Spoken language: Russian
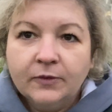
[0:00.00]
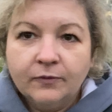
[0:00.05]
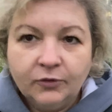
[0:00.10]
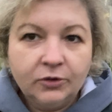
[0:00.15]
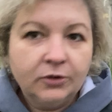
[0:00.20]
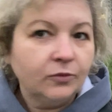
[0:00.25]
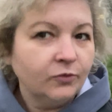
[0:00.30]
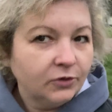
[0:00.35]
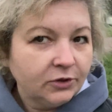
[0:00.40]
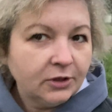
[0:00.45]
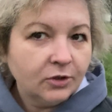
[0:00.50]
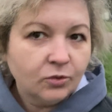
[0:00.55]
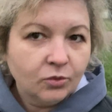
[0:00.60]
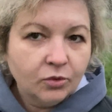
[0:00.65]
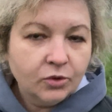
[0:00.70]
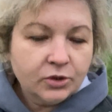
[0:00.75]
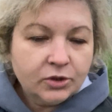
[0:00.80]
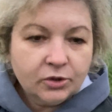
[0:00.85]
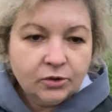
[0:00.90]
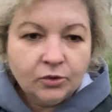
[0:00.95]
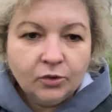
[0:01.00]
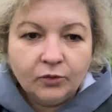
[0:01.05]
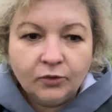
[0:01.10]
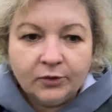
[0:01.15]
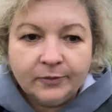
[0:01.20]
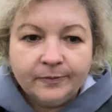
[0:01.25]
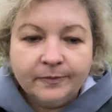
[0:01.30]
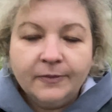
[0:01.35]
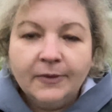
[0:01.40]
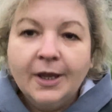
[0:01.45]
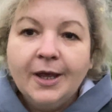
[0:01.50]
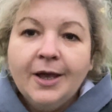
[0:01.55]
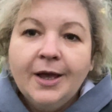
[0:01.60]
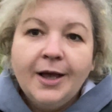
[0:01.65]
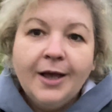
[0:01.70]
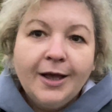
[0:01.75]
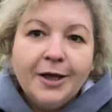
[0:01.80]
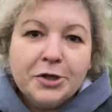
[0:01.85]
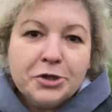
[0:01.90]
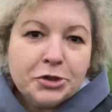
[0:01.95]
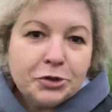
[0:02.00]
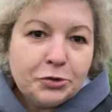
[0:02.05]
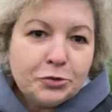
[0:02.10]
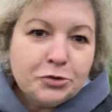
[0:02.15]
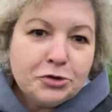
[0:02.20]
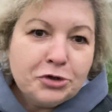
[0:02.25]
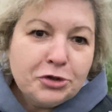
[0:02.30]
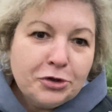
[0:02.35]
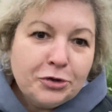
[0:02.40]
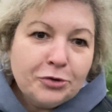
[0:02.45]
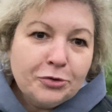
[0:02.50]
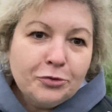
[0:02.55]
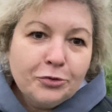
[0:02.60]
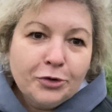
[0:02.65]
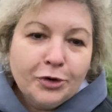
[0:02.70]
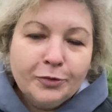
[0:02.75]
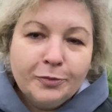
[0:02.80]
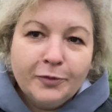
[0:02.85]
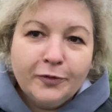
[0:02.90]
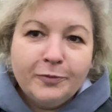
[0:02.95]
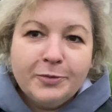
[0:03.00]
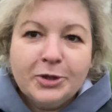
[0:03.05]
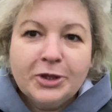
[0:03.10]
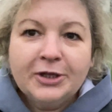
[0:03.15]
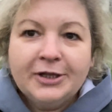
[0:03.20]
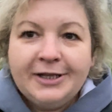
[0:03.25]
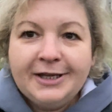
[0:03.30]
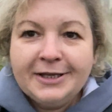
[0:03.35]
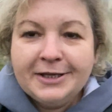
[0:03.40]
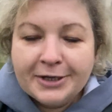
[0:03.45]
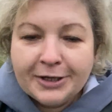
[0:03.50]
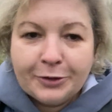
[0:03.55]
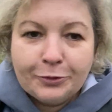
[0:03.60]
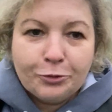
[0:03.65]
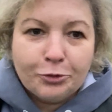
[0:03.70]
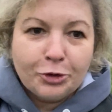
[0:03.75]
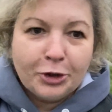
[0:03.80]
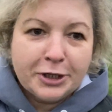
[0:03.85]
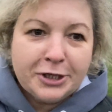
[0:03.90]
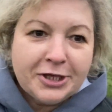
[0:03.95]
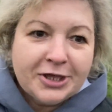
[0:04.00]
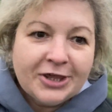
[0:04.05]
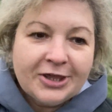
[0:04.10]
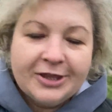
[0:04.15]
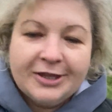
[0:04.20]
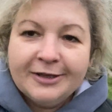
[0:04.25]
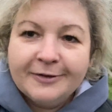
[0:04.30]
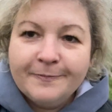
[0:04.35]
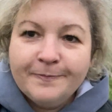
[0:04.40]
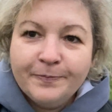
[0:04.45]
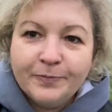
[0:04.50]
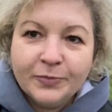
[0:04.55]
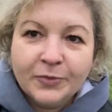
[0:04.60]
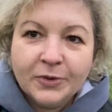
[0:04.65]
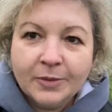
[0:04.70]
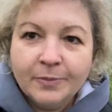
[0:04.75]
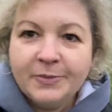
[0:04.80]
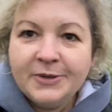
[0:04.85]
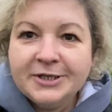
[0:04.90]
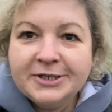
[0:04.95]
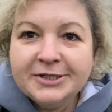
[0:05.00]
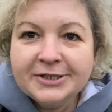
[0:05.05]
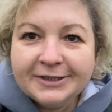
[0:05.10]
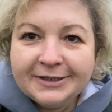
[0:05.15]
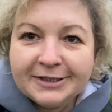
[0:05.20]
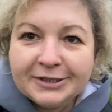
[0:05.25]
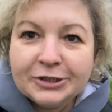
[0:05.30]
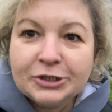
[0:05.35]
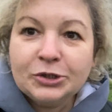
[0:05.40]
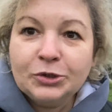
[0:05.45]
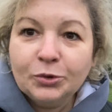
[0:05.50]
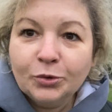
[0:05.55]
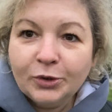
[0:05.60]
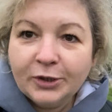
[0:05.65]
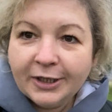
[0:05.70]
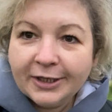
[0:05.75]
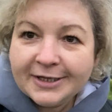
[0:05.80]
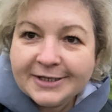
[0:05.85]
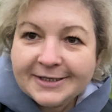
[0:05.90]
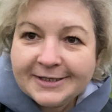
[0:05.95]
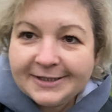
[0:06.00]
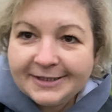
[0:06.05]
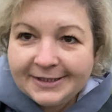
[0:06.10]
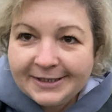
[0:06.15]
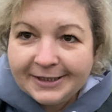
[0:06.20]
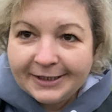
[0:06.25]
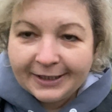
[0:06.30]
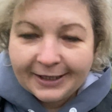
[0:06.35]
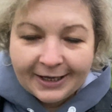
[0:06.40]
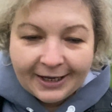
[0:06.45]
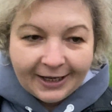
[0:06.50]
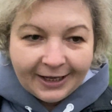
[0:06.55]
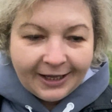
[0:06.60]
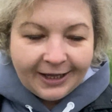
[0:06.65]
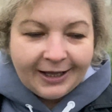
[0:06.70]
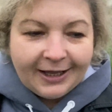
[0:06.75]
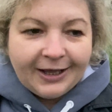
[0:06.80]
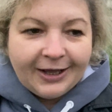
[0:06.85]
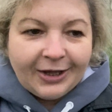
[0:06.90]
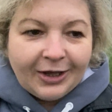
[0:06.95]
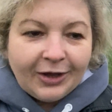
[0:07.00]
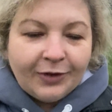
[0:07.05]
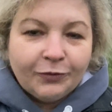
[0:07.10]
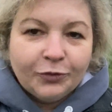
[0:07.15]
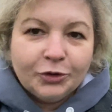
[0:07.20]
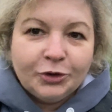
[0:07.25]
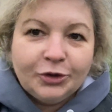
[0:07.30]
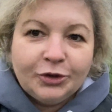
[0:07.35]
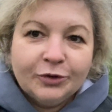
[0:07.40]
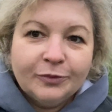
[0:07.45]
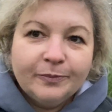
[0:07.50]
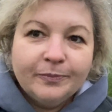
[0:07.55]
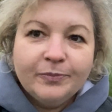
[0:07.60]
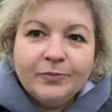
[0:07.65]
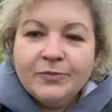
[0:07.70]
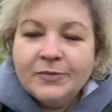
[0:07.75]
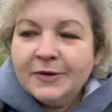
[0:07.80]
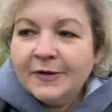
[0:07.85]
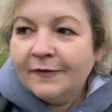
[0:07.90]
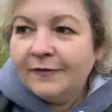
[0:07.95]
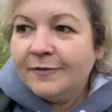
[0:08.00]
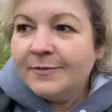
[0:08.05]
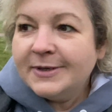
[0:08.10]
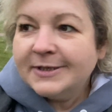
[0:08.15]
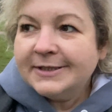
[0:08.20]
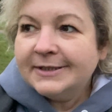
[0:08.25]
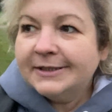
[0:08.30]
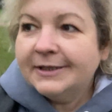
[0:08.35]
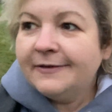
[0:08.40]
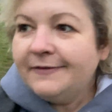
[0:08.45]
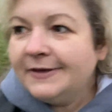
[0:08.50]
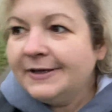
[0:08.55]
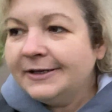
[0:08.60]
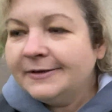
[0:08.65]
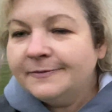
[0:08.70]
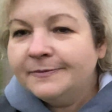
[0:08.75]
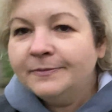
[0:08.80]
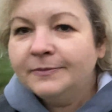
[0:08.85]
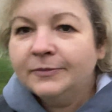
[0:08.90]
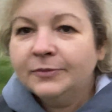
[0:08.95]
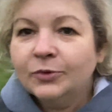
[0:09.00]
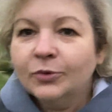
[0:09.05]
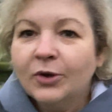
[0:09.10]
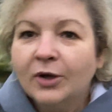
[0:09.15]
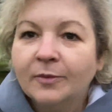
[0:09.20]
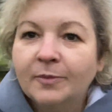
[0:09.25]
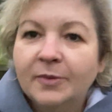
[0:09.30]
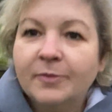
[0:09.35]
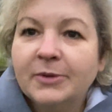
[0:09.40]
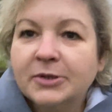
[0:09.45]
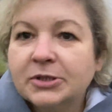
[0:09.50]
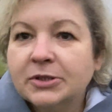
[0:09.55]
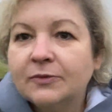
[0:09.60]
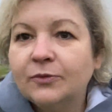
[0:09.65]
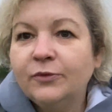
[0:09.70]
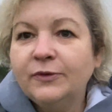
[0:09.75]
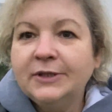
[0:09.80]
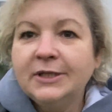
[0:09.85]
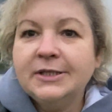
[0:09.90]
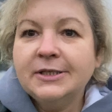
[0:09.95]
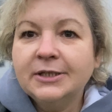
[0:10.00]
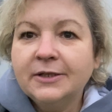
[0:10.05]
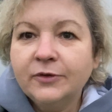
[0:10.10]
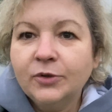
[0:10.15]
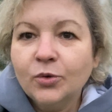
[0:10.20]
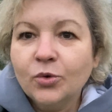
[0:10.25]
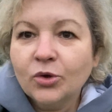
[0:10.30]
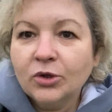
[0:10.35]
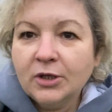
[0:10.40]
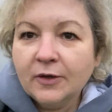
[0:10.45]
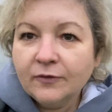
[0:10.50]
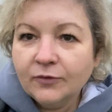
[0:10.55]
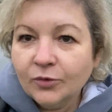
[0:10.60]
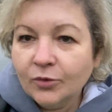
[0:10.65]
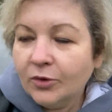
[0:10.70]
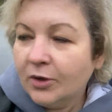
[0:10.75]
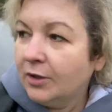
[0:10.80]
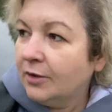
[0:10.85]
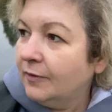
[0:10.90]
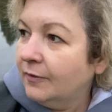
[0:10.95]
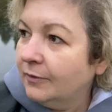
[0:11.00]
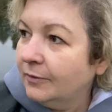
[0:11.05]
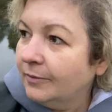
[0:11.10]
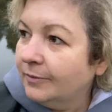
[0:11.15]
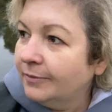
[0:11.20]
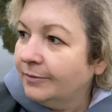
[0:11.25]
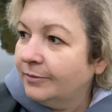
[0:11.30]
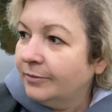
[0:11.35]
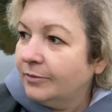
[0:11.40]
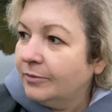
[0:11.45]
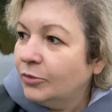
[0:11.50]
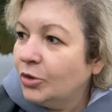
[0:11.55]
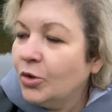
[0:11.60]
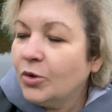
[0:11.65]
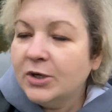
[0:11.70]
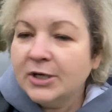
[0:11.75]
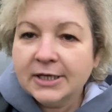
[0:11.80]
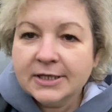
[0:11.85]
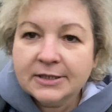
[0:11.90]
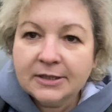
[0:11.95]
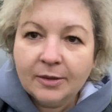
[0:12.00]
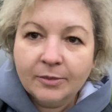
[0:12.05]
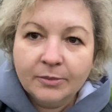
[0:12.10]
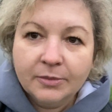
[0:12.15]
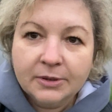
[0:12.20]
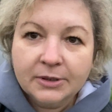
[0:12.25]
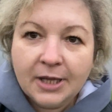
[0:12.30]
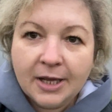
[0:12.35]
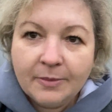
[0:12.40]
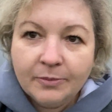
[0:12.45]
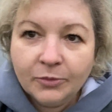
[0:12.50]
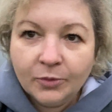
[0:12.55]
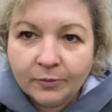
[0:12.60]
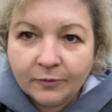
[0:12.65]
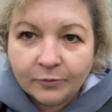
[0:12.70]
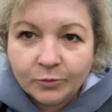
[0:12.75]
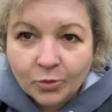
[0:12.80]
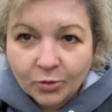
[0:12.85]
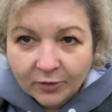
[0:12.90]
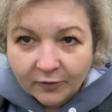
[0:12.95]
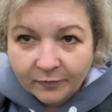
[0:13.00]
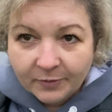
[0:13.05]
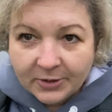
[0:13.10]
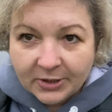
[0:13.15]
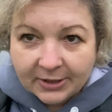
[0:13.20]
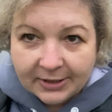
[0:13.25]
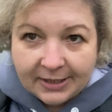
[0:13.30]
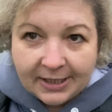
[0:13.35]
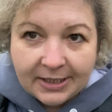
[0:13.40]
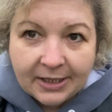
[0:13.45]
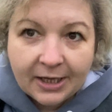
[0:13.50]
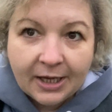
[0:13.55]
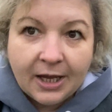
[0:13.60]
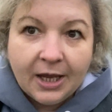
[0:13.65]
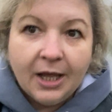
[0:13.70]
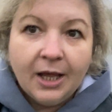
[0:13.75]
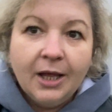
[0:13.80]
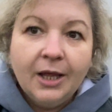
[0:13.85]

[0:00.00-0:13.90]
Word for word: Вот, вот такое слово. Что еще, как бы впечатление какое, конечно, Питер – это история России. Вот в Москве, ну как бы Москву, видите, говорю уже давно, как много раз там была, много впечатлений.